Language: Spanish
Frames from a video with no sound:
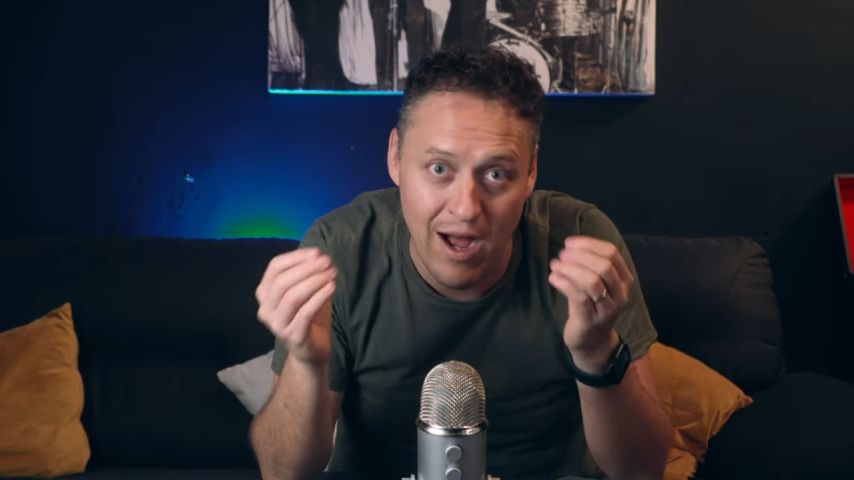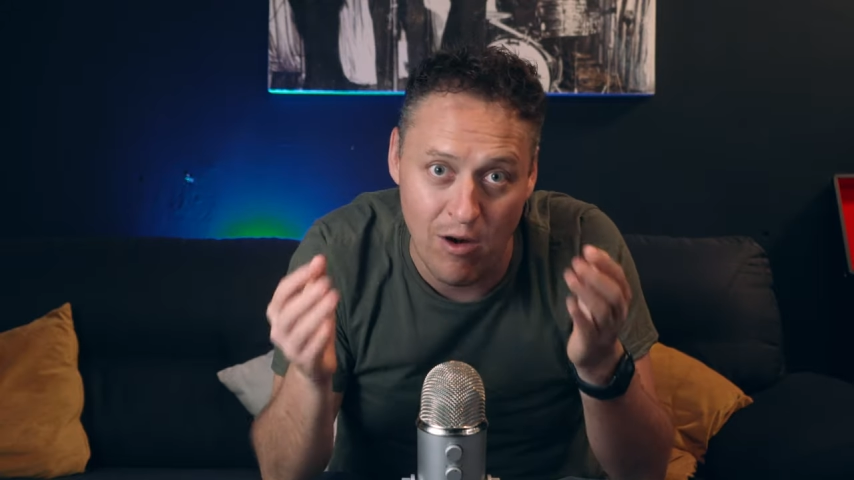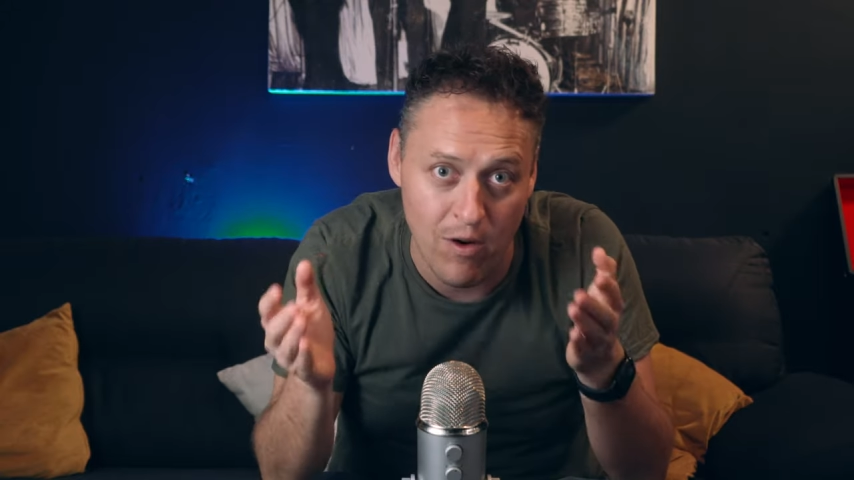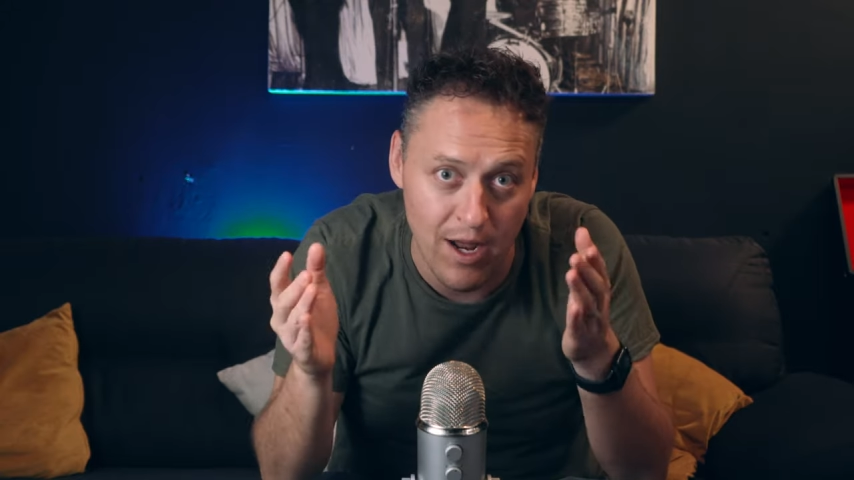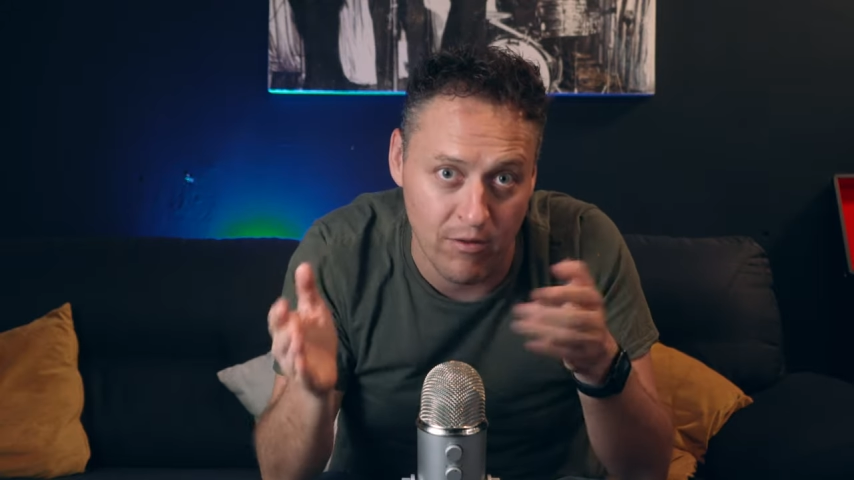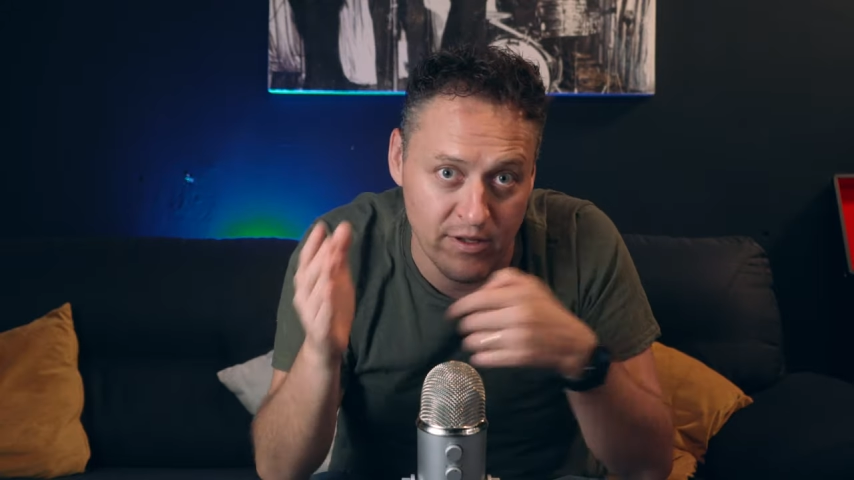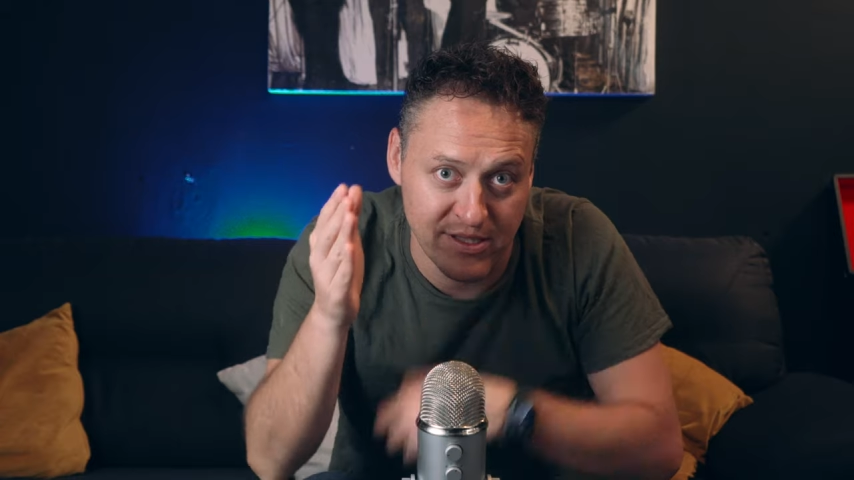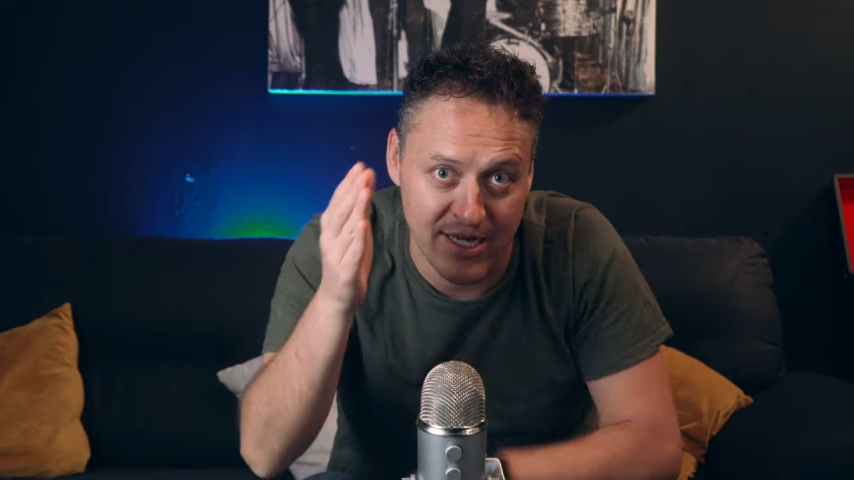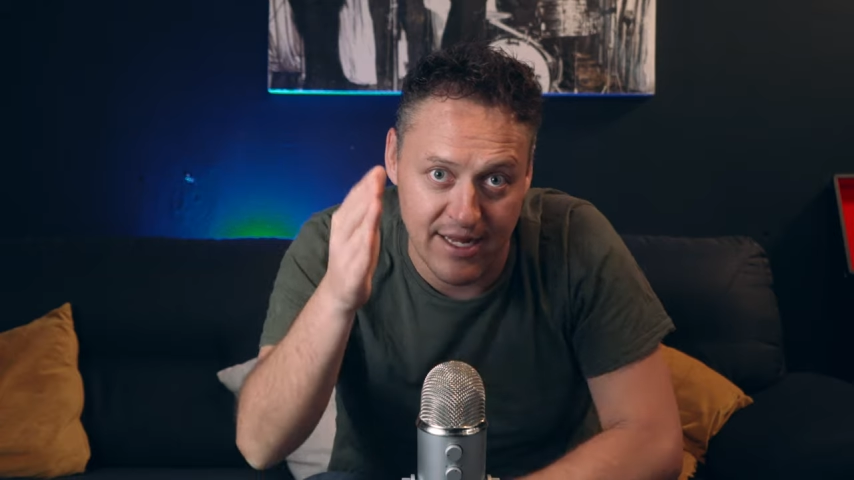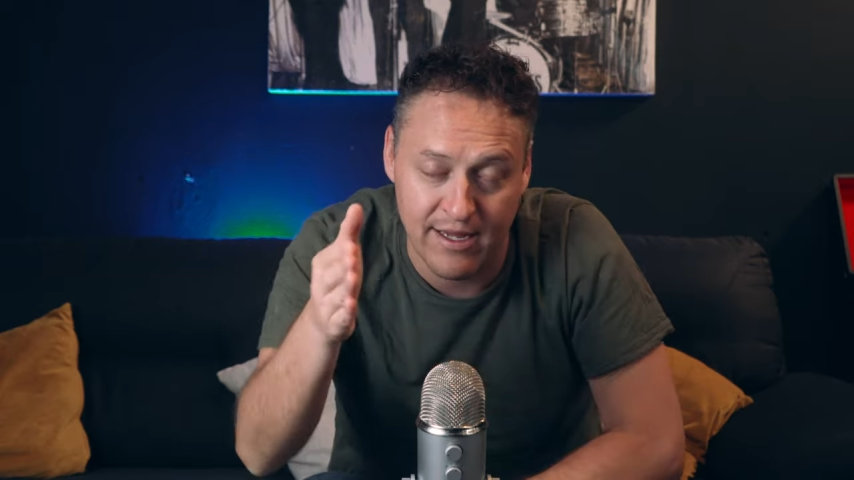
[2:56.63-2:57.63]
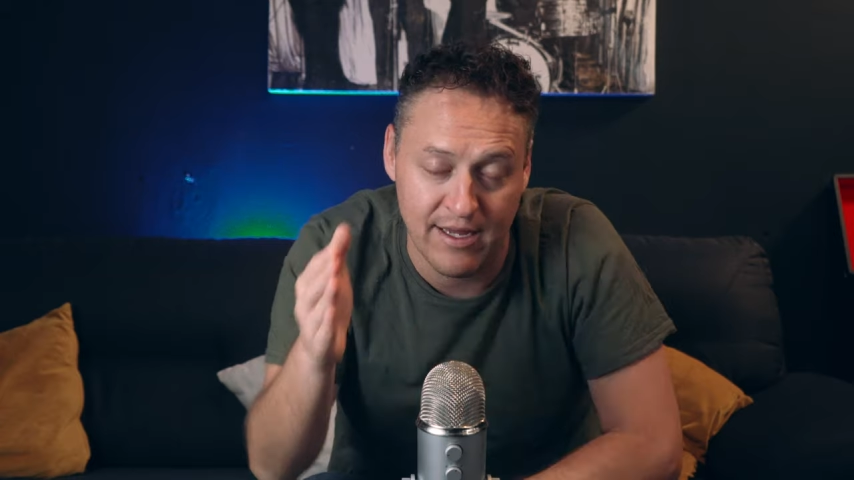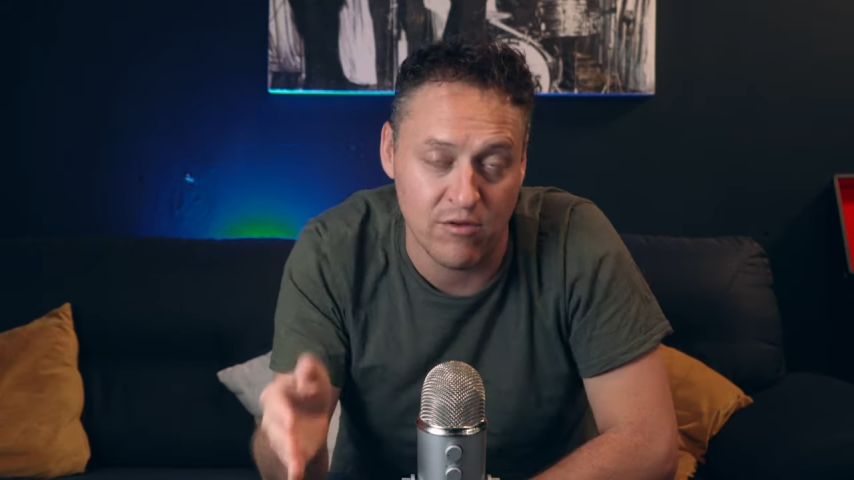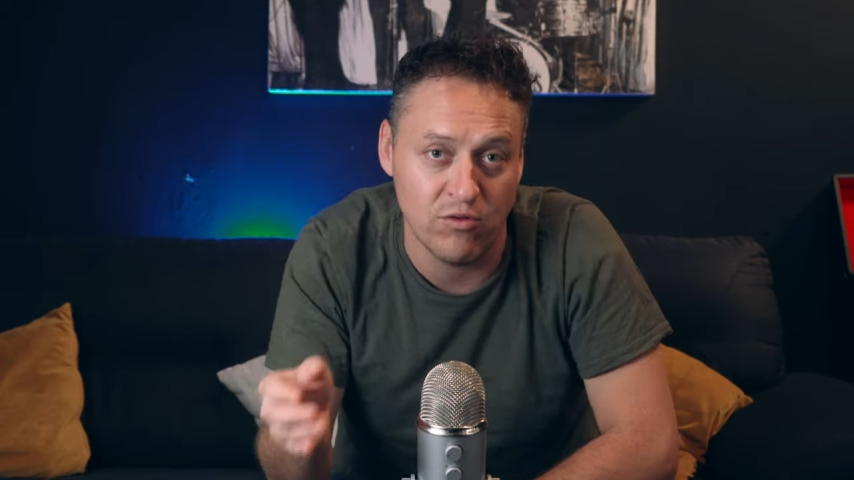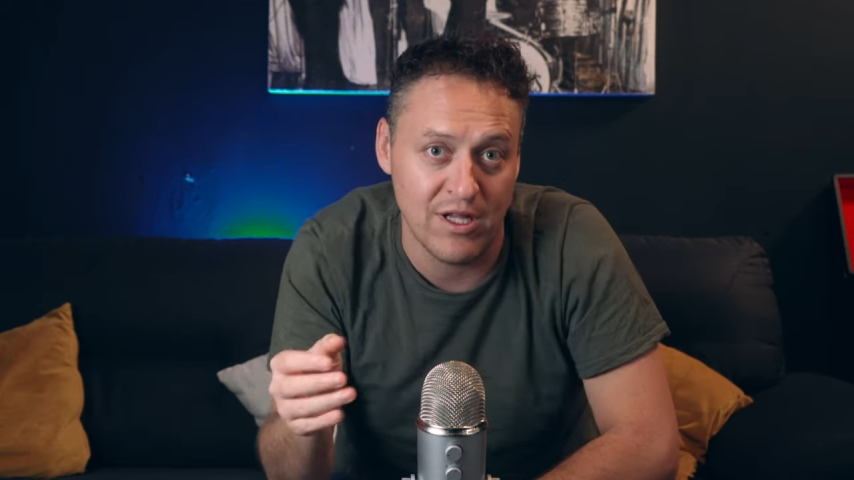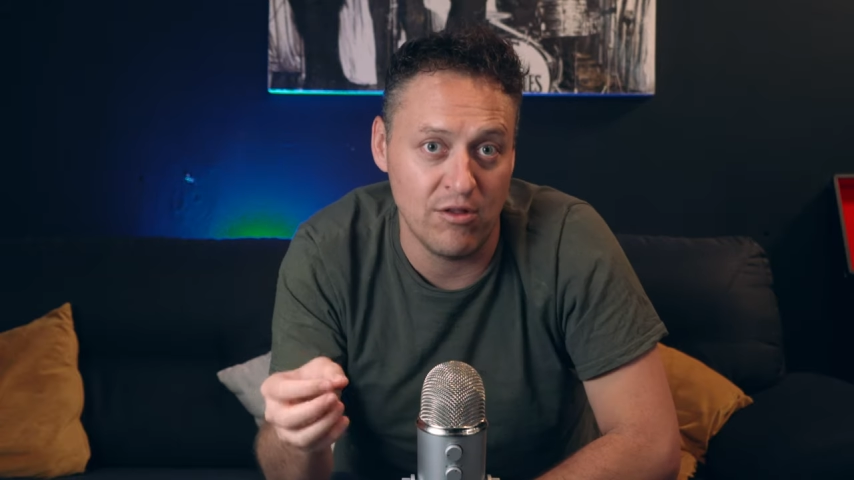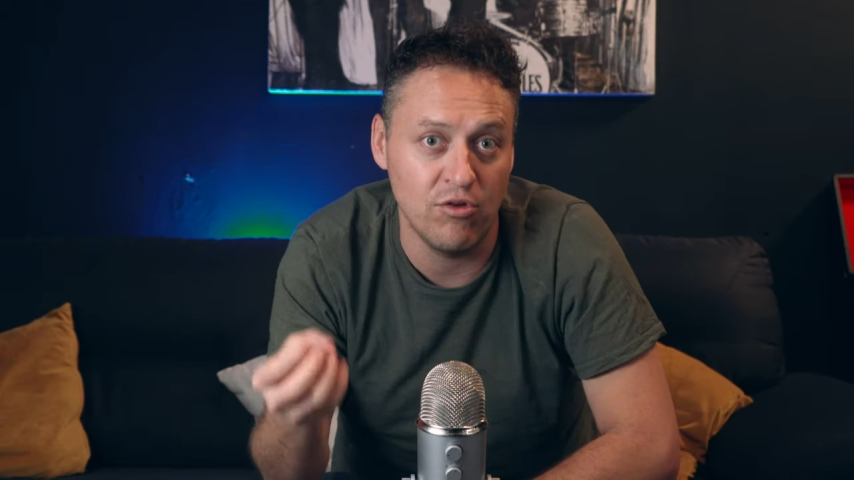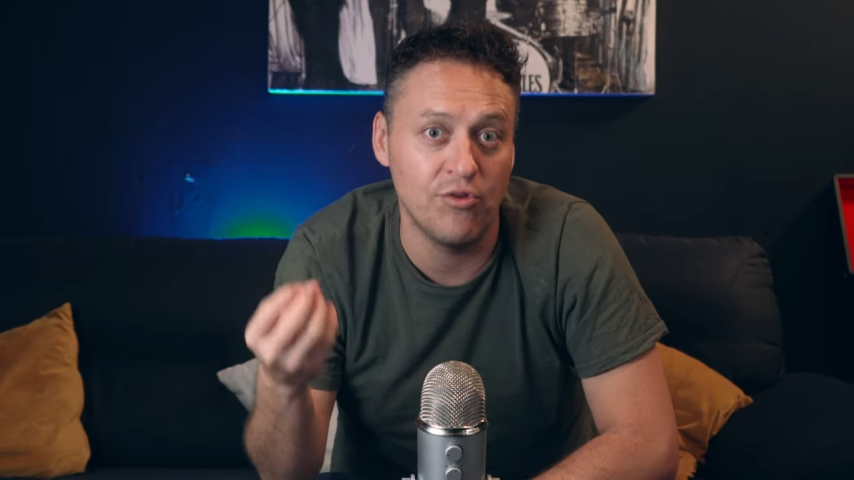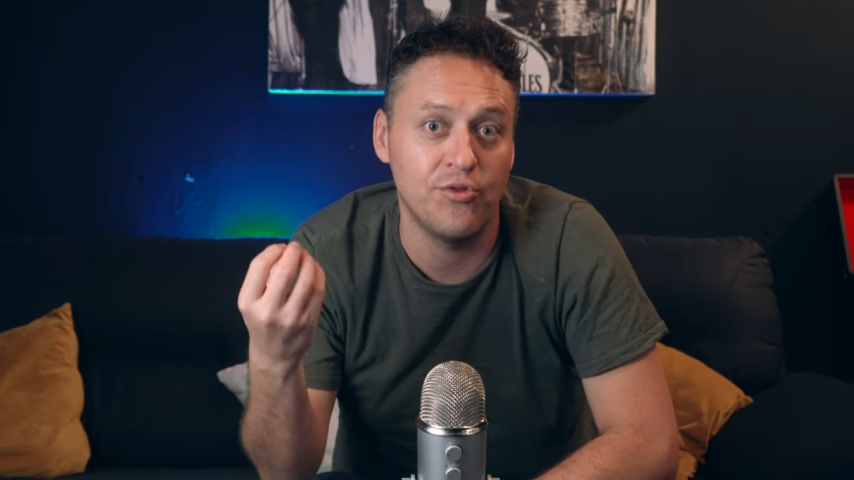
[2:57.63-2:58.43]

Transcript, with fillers: a lo largo de estar ejecutando